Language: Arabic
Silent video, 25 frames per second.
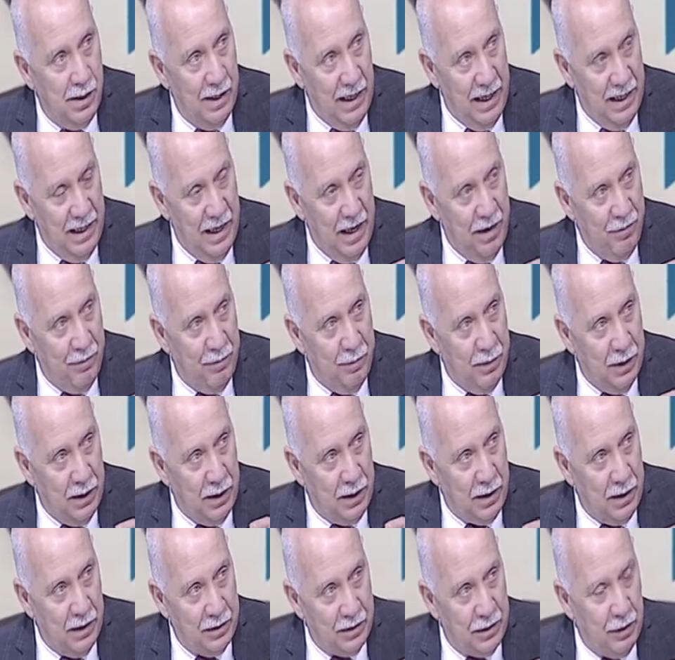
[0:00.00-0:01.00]
الالياف
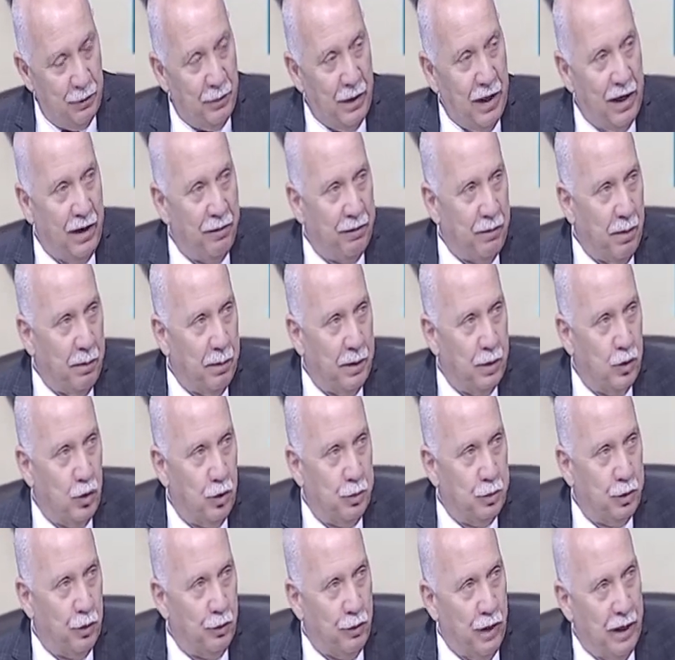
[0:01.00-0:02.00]
بتتكسر في الياف ما
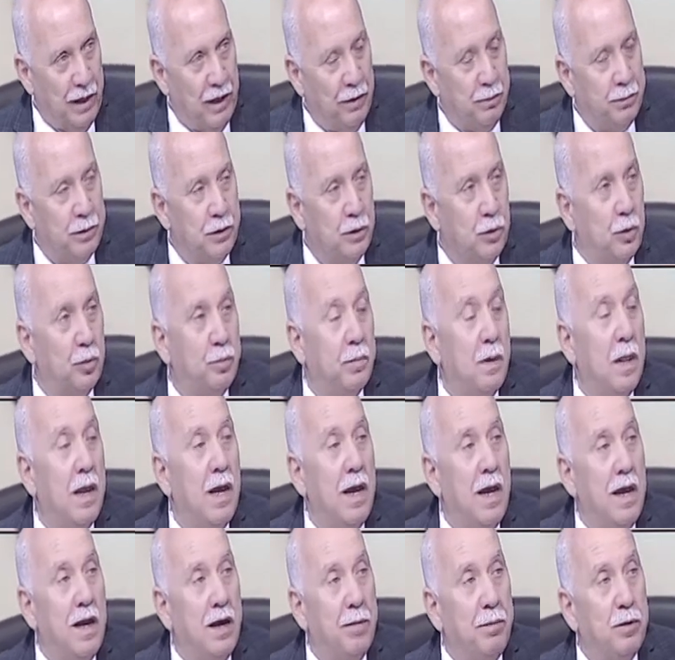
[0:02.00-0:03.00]
بتدوبش وفي الياف بتدوب
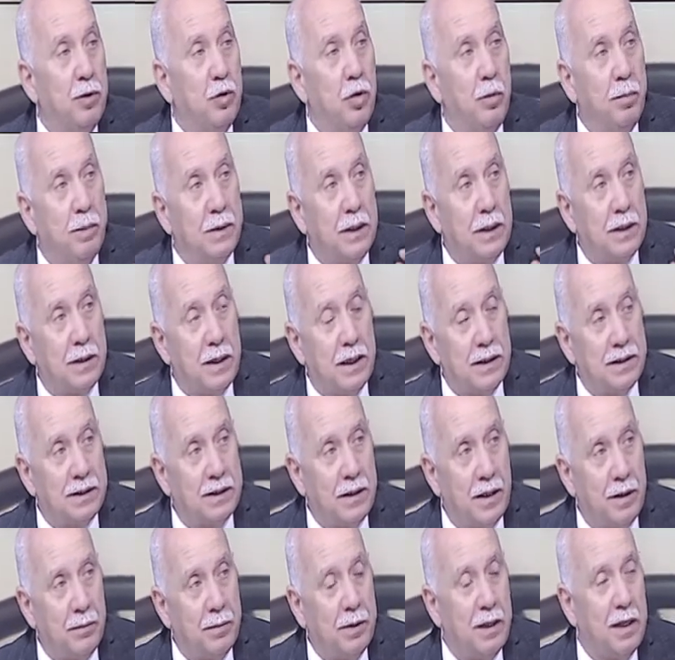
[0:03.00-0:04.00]
اللي بتدوب
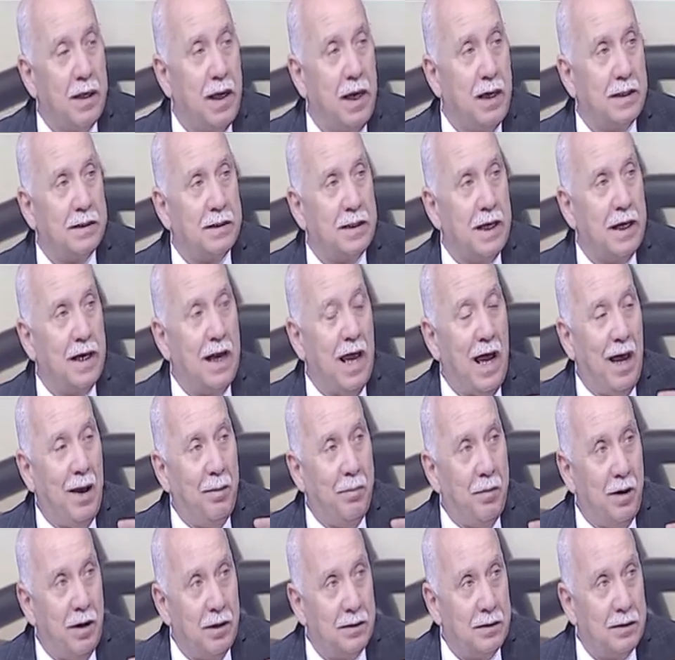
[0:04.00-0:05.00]
بتتكسر بتتكسر
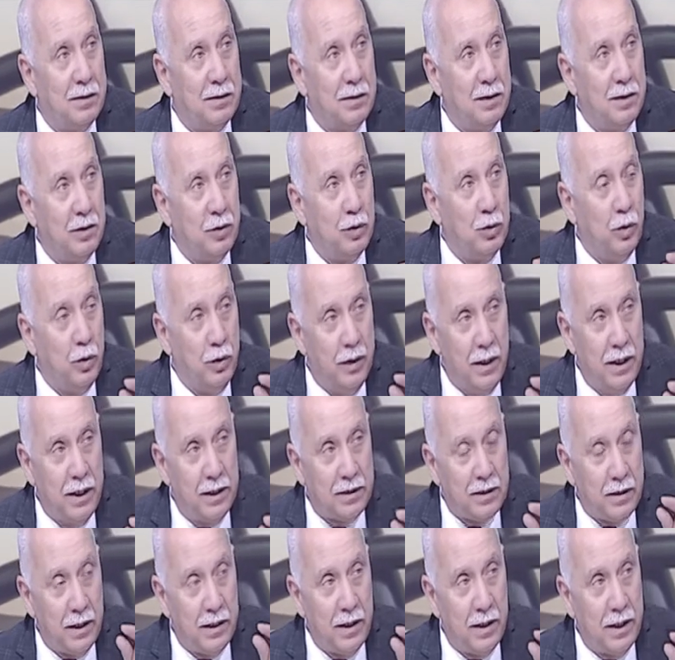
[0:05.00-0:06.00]
لاحماض
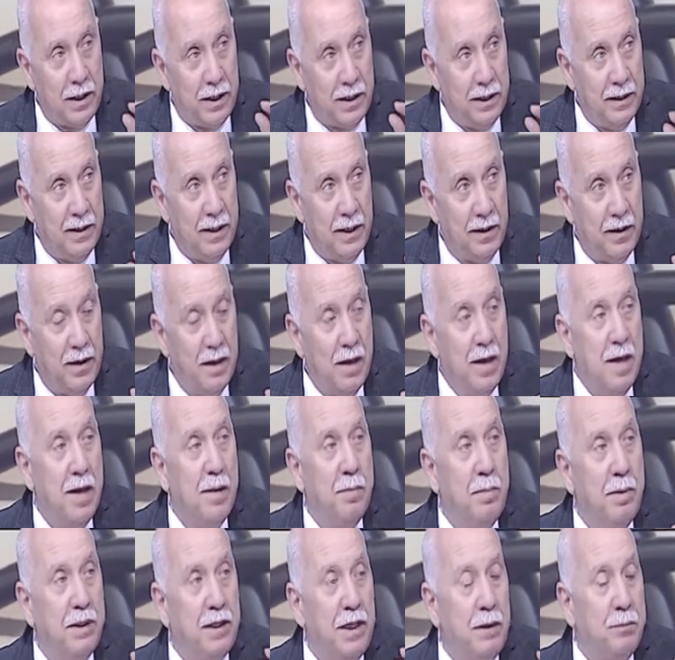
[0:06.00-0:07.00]
دهنيه صغيره جدا
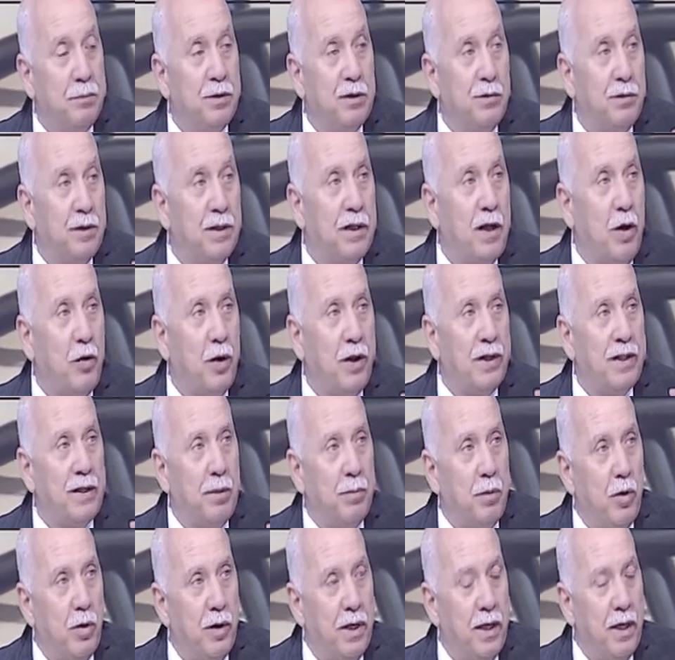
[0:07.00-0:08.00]
بتمشي في الدوره
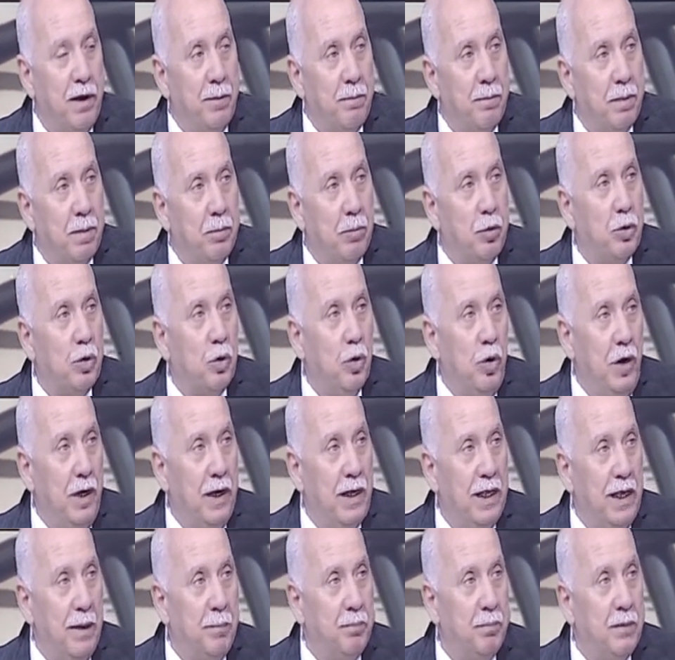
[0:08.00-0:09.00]
الدمويه بتروح
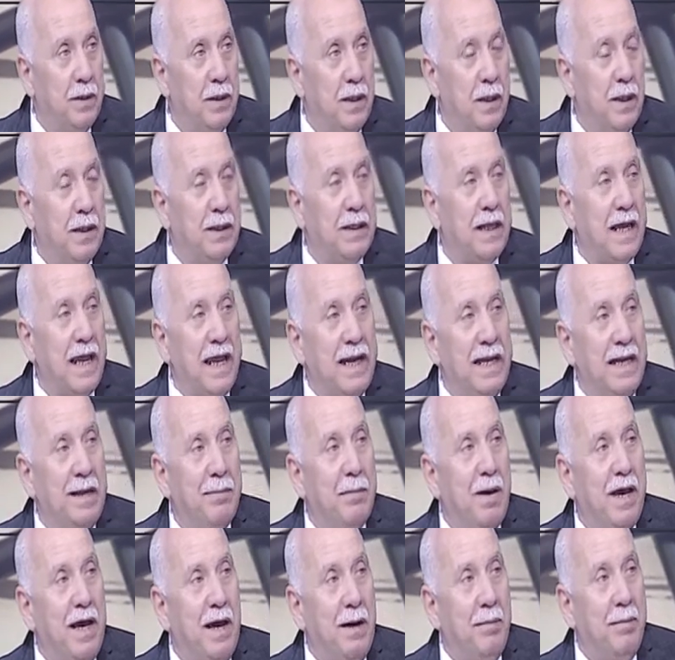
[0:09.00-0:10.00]
الكبد تخليه
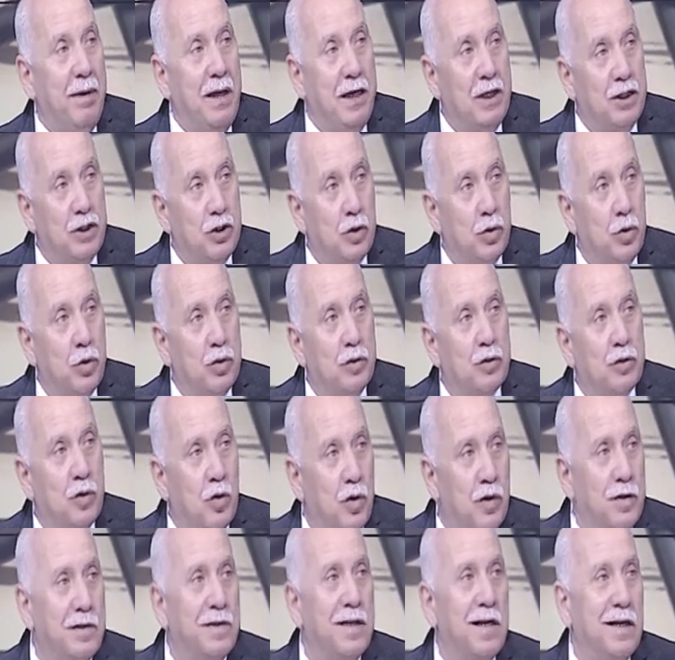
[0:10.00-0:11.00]
ما يعملش
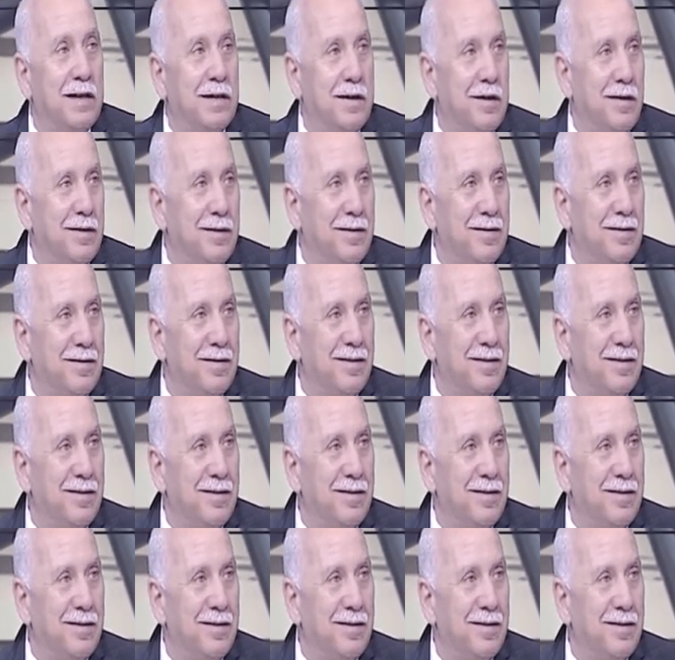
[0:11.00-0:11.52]
كوليسترول زياده